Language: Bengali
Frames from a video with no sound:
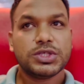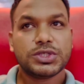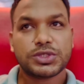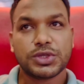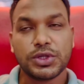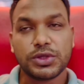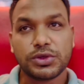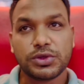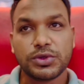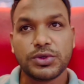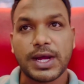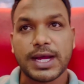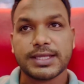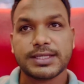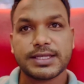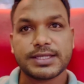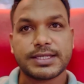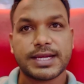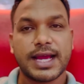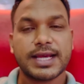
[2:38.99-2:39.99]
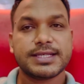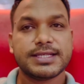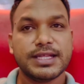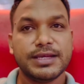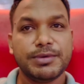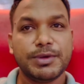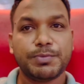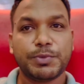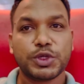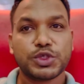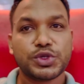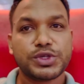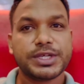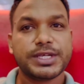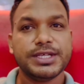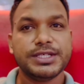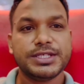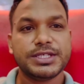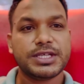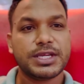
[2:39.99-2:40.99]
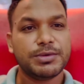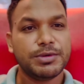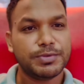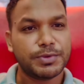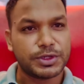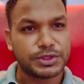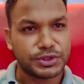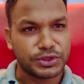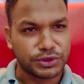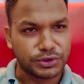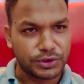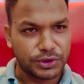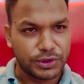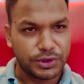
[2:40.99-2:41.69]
সত্তর হাজার ট্যাক্স নিবে পঁয়ষট্টি ইঞ্চি টিভি পর্যন্ত